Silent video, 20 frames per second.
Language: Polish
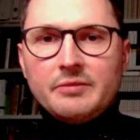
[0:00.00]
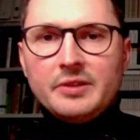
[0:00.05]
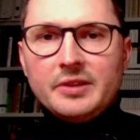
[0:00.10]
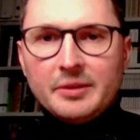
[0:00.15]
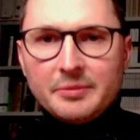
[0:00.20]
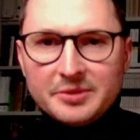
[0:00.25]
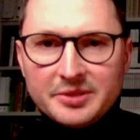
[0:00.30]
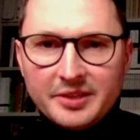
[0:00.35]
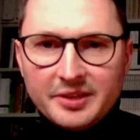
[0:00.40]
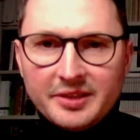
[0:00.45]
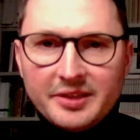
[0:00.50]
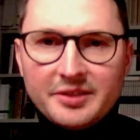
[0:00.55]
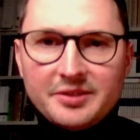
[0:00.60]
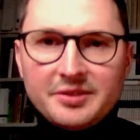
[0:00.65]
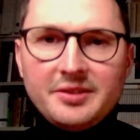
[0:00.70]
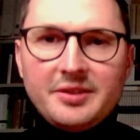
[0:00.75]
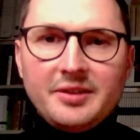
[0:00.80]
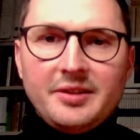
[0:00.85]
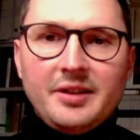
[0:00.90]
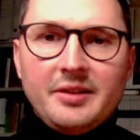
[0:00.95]
Witam
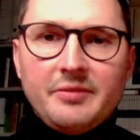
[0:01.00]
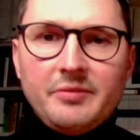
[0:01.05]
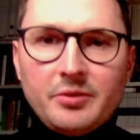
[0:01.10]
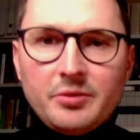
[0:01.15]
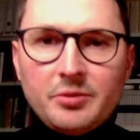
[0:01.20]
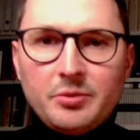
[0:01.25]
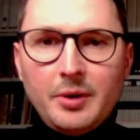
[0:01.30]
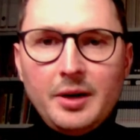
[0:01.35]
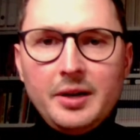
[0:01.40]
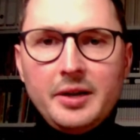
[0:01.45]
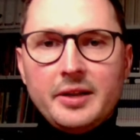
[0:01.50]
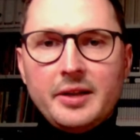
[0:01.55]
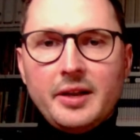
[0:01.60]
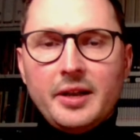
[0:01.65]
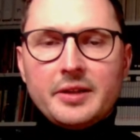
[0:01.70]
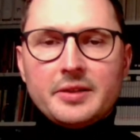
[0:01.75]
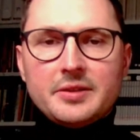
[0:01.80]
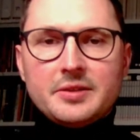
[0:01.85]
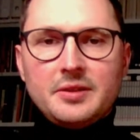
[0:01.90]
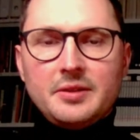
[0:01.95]
serdecznie na wirtualnej
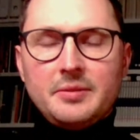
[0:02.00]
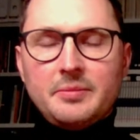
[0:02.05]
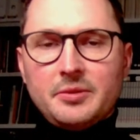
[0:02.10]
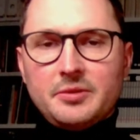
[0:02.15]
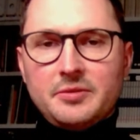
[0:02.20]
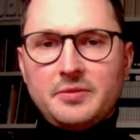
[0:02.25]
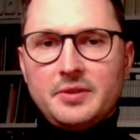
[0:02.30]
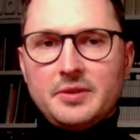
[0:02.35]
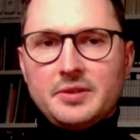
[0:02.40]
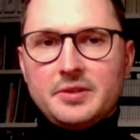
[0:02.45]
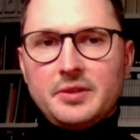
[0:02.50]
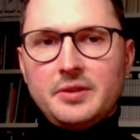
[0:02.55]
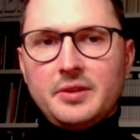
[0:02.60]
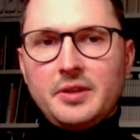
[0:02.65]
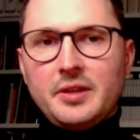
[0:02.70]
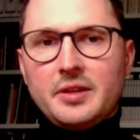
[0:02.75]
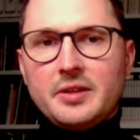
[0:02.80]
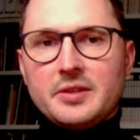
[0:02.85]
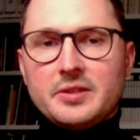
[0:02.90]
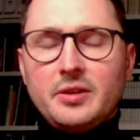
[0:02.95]
lekcji
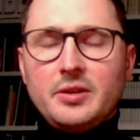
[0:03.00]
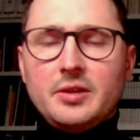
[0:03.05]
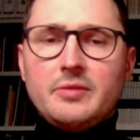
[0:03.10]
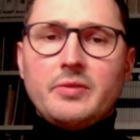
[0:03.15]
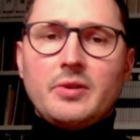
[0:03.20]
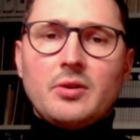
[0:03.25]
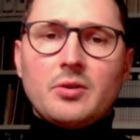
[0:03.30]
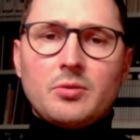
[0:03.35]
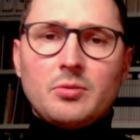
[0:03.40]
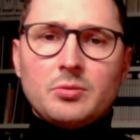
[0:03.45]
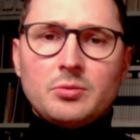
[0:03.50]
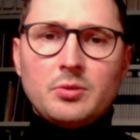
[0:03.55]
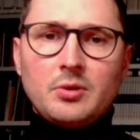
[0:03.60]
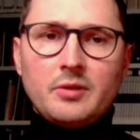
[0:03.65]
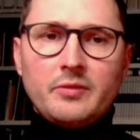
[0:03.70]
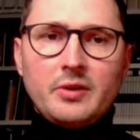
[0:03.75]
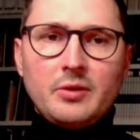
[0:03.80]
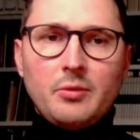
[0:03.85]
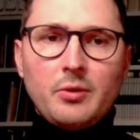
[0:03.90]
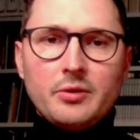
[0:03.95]
poświęconej historii
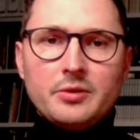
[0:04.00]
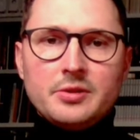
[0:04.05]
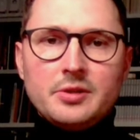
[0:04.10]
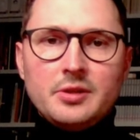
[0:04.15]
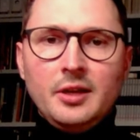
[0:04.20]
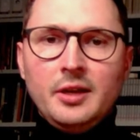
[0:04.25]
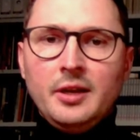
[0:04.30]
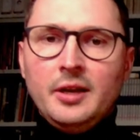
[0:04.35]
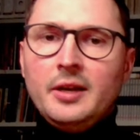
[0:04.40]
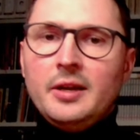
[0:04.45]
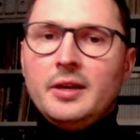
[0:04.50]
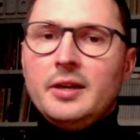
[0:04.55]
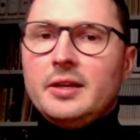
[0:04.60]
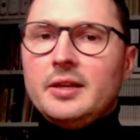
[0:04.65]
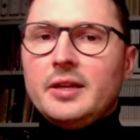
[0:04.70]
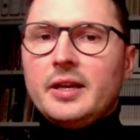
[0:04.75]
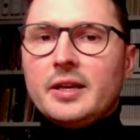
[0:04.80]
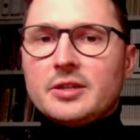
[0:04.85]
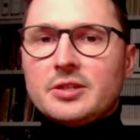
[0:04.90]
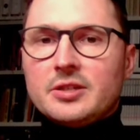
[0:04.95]
wielokulturowej Łodzi
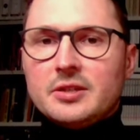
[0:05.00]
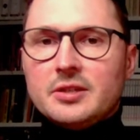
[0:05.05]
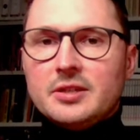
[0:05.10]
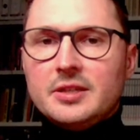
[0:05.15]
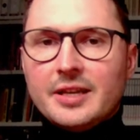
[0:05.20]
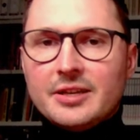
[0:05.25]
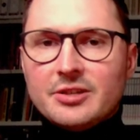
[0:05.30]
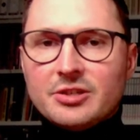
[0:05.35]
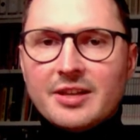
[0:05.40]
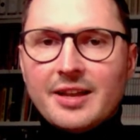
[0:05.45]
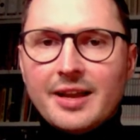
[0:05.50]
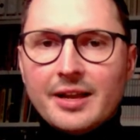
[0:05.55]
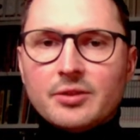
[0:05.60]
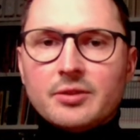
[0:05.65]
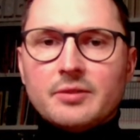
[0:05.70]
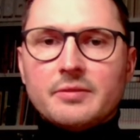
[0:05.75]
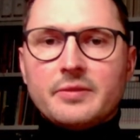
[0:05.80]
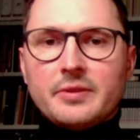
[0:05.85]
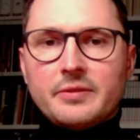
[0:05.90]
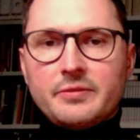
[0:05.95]
i jej, jej
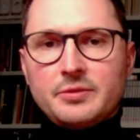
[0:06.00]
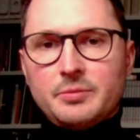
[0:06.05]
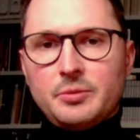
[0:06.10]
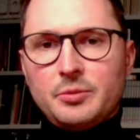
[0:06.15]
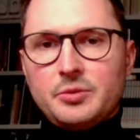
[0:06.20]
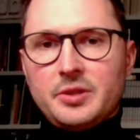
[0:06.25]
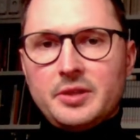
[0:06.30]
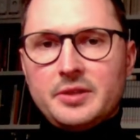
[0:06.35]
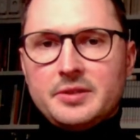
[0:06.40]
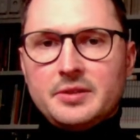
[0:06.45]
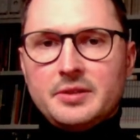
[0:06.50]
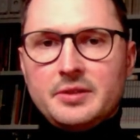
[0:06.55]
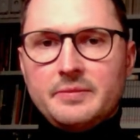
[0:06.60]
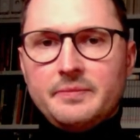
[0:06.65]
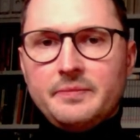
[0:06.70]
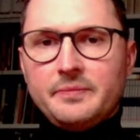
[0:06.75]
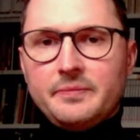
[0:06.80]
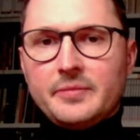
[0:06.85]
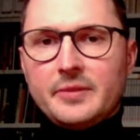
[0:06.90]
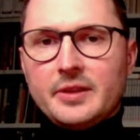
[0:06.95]
śladom we
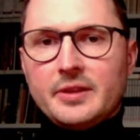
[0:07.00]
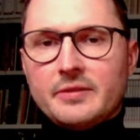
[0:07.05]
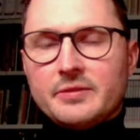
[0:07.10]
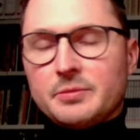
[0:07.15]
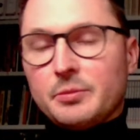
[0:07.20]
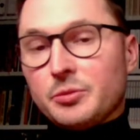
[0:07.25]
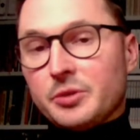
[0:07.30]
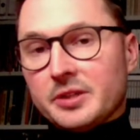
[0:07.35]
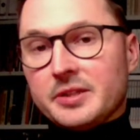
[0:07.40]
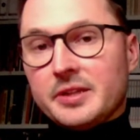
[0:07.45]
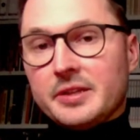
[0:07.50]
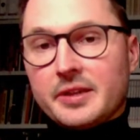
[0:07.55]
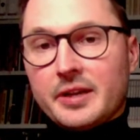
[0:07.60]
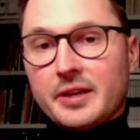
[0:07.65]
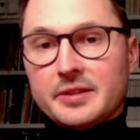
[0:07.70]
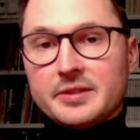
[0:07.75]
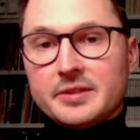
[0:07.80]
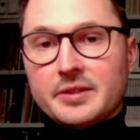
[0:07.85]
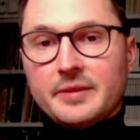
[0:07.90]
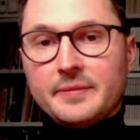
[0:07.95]
współczesnym, współczesnej
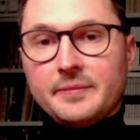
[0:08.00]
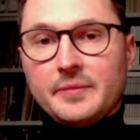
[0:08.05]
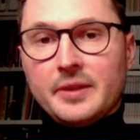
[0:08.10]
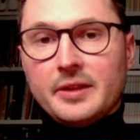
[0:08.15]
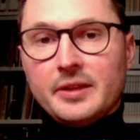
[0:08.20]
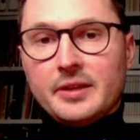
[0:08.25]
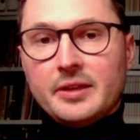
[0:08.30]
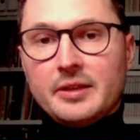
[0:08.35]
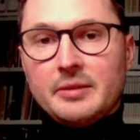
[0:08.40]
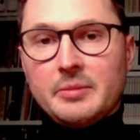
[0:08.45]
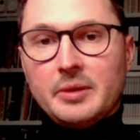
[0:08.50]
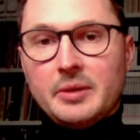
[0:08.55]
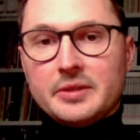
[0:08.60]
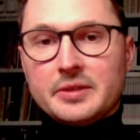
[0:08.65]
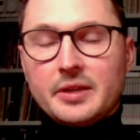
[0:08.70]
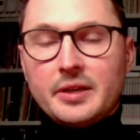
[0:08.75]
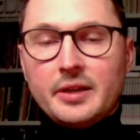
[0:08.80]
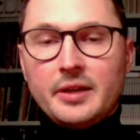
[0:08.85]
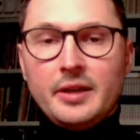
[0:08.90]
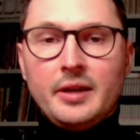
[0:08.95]
tkance e,
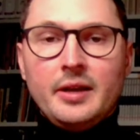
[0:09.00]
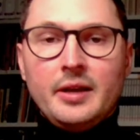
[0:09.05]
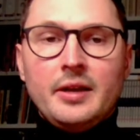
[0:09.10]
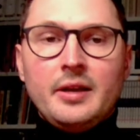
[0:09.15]
miejskiej.